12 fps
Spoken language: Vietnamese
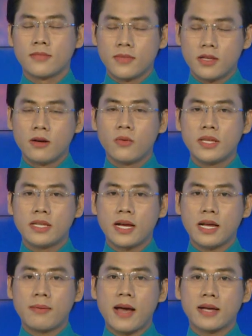Thưa quý vị và
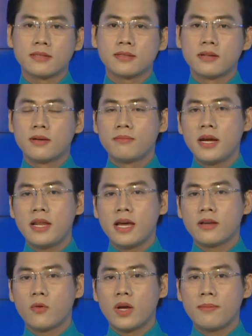các bạn, mới
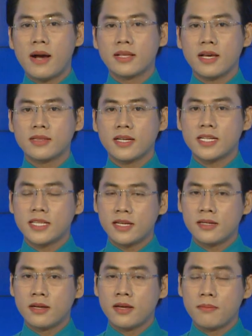đây Ủy ban nhân dân tỉnh Trà
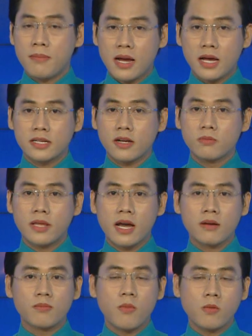Vinh ban hành công
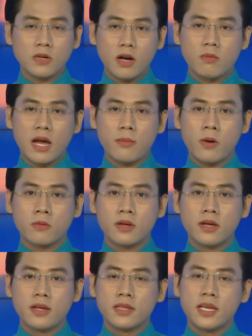văn bốn không hai mốt
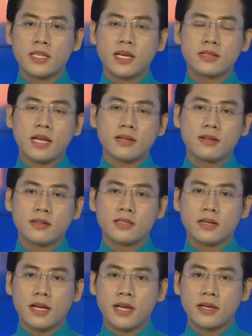về việc tăng cường
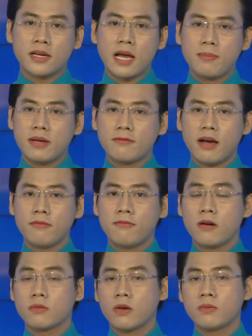thực hiện các biện pháp
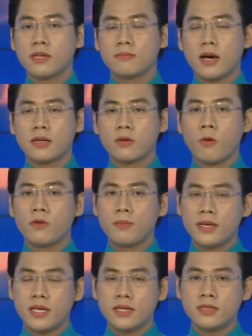phòng chống dịch bệnh Covid
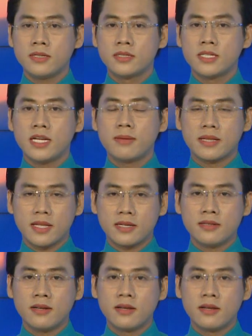mười chín trên địa bàn tỉnh.